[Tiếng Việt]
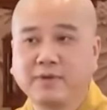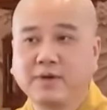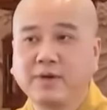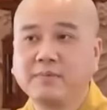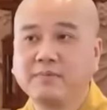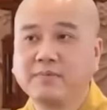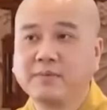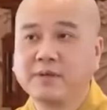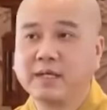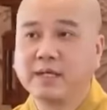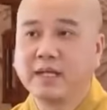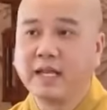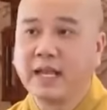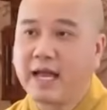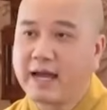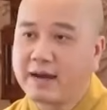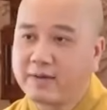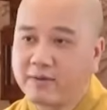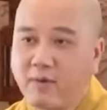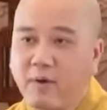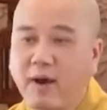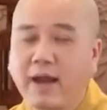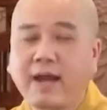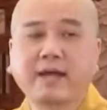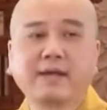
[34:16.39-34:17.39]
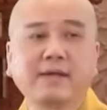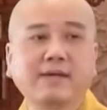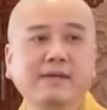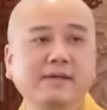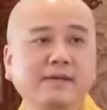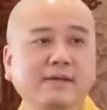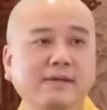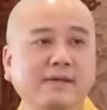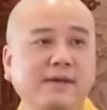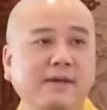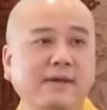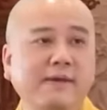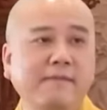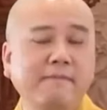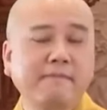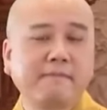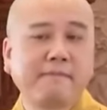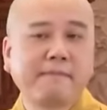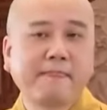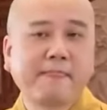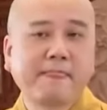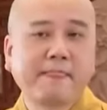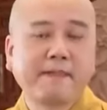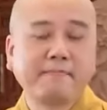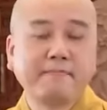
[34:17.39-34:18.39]
cho mình lạc quan
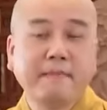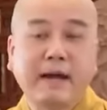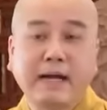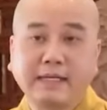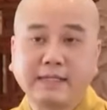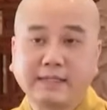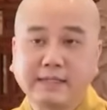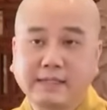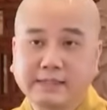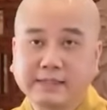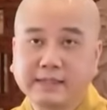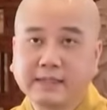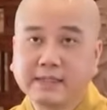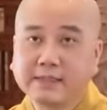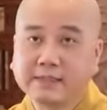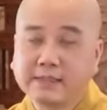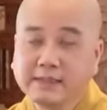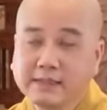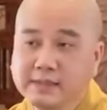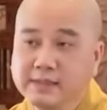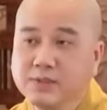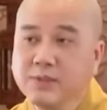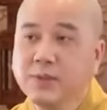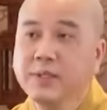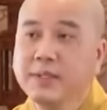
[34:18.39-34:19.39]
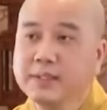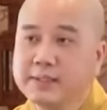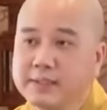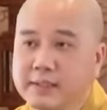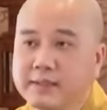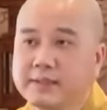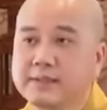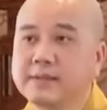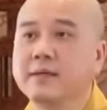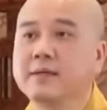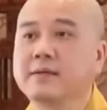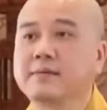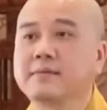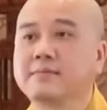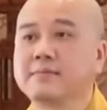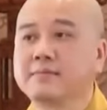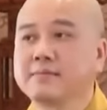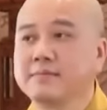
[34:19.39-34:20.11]
bằng những cái tư duy tích cực